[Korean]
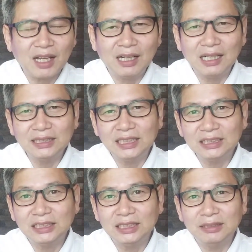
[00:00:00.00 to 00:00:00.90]
가장
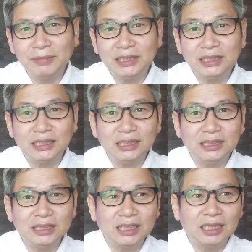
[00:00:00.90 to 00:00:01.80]
처음에 실린
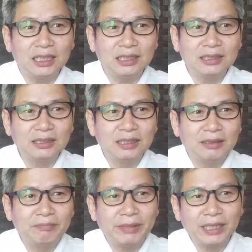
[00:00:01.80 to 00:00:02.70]
시가
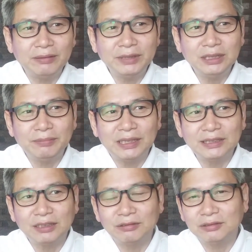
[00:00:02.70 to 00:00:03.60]
바람의
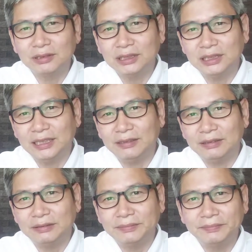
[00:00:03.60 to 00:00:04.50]
발자국이네요.